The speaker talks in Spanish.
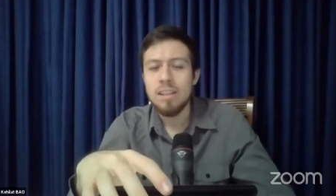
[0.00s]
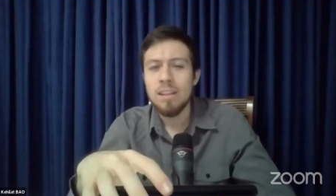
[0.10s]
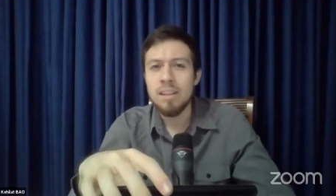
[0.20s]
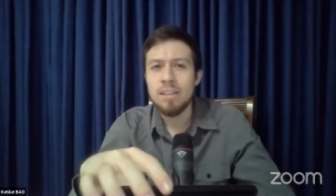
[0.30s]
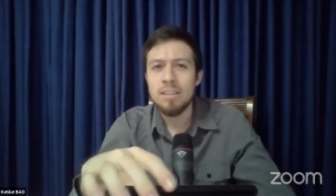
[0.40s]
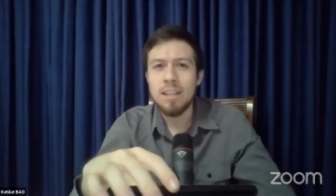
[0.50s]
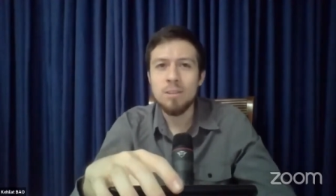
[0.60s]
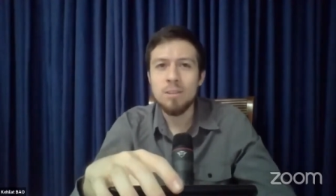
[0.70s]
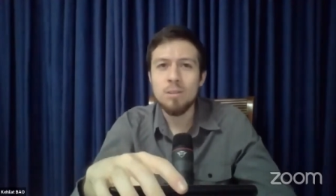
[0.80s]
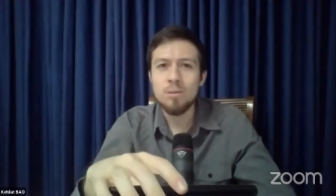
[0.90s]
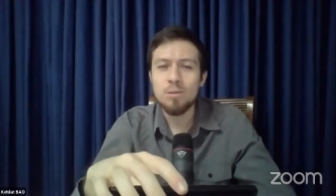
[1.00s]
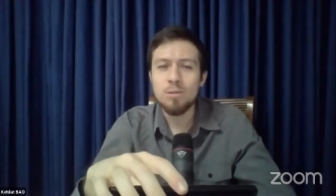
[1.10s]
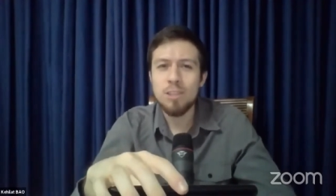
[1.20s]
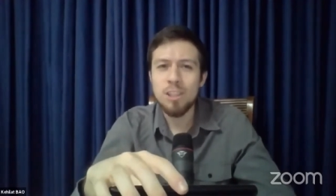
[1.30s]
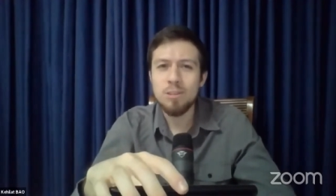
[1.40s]
Eh, estando con
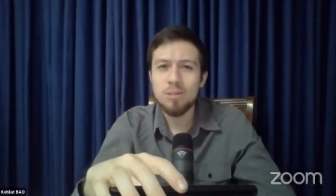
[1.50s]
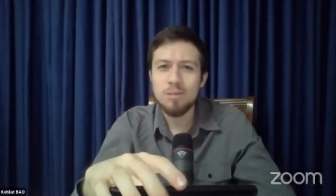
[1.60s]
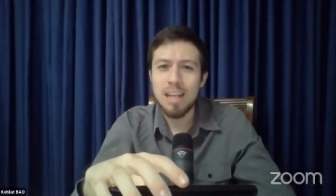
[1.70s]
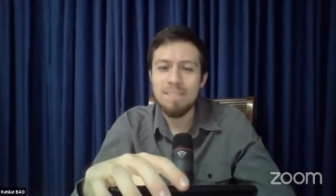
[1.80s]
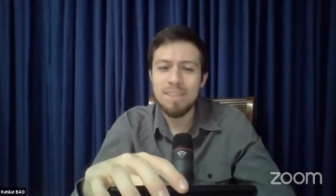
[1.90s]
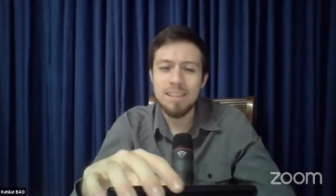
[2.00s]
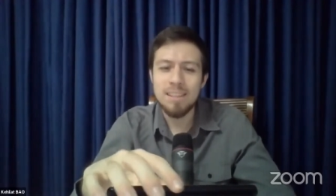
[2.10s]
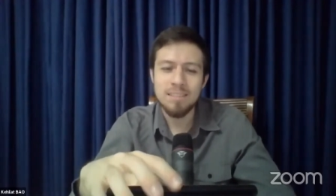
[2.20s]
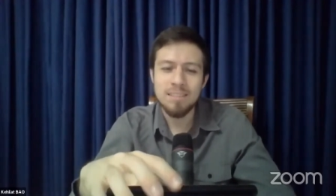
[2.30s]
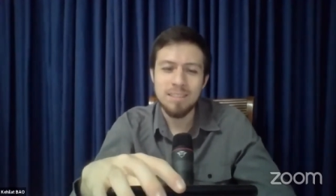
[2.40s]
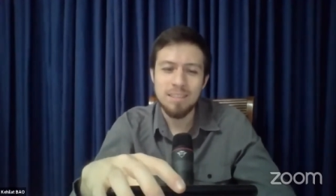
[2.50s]
su tío, Labán,